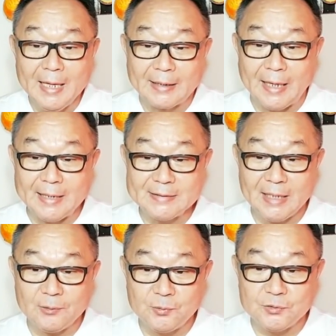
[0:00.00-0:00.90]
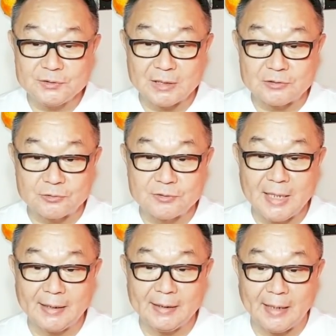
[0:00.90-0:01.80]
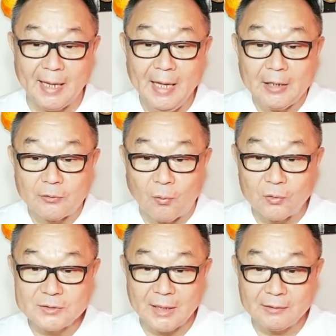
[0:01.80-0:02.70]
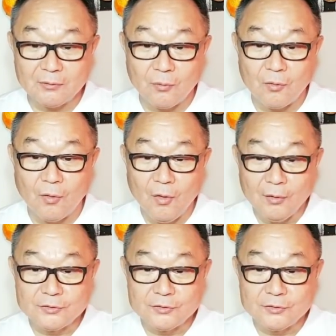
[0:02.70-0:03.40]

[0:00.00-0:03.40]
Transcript: 経済封鎖するだけで共産党